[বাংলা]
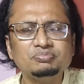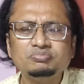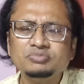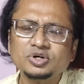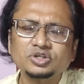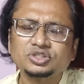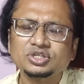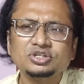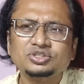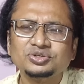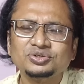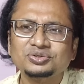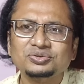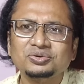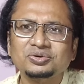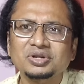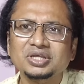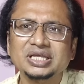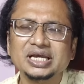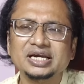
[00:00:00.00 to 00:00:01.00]
মোটেও ছোট
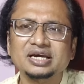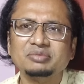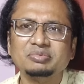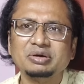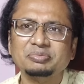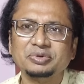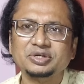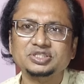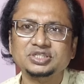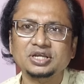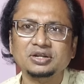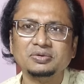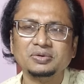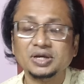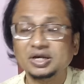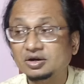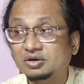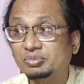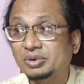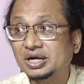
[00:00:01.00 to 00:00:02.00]
করে দেখার ব্যাপার ছিল
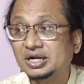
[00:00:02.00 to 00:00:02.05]
না কারণ